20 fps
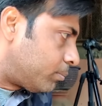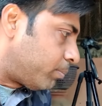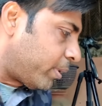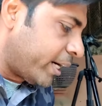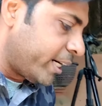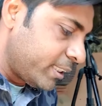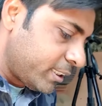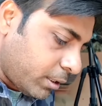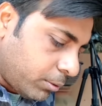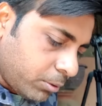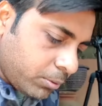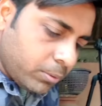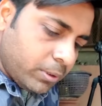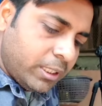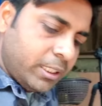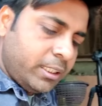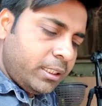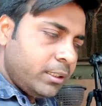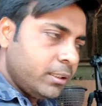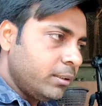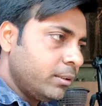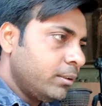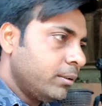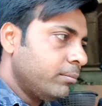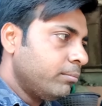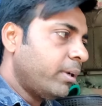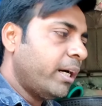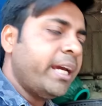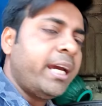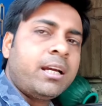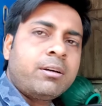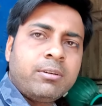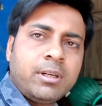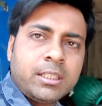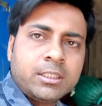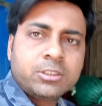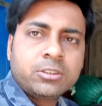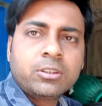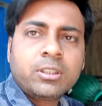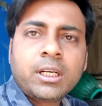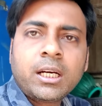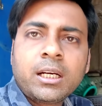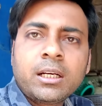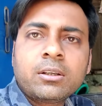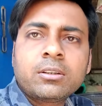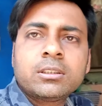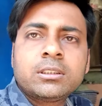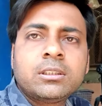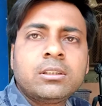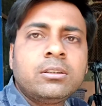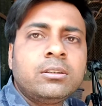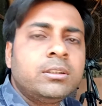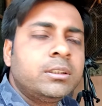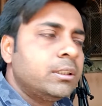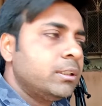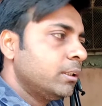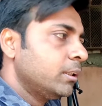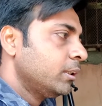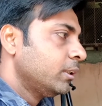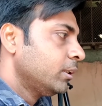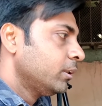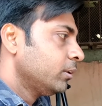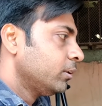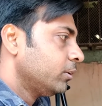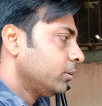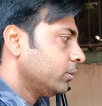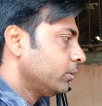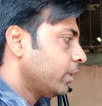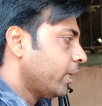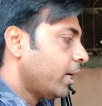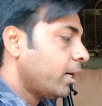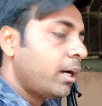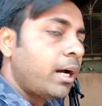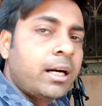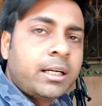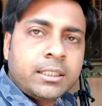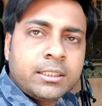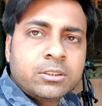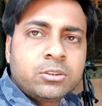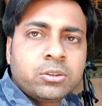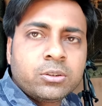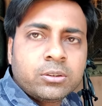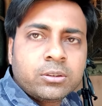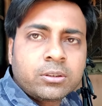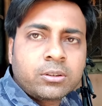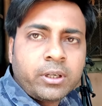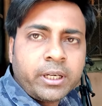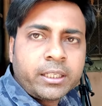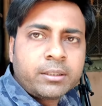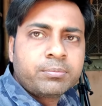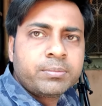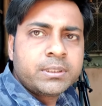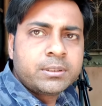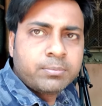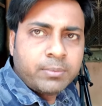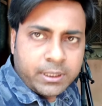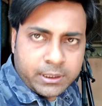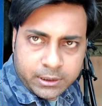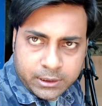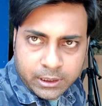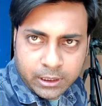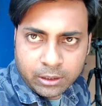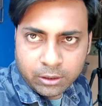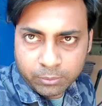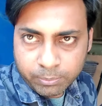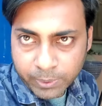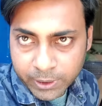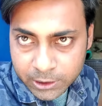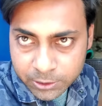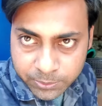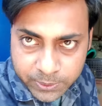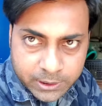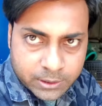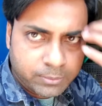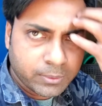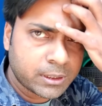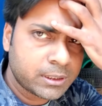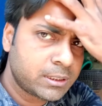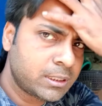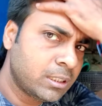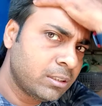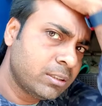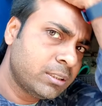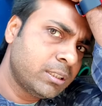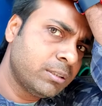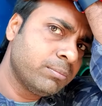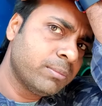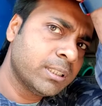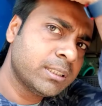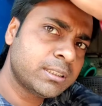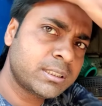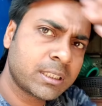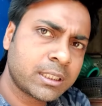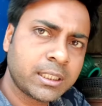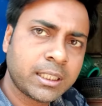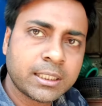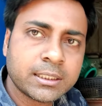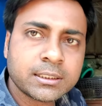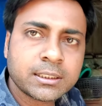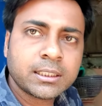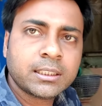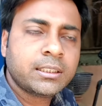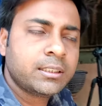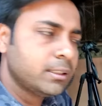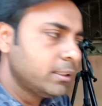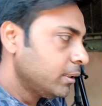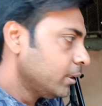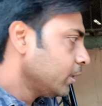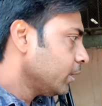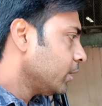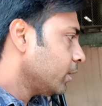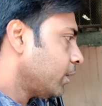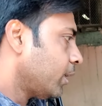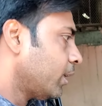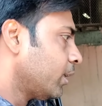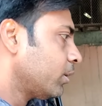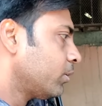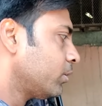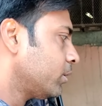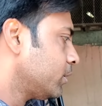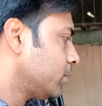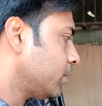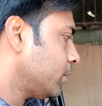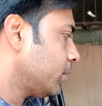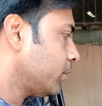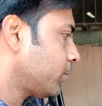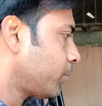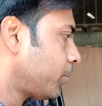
বাইরে যাব বলে মা এক গোলার জন্য রান্না করেছিল তো আর কিছু কয়েক পিস মাছ ছিল পাঁচ পিস মাছ ছিল সেই মাছটাকে আজকে রান্না করেছি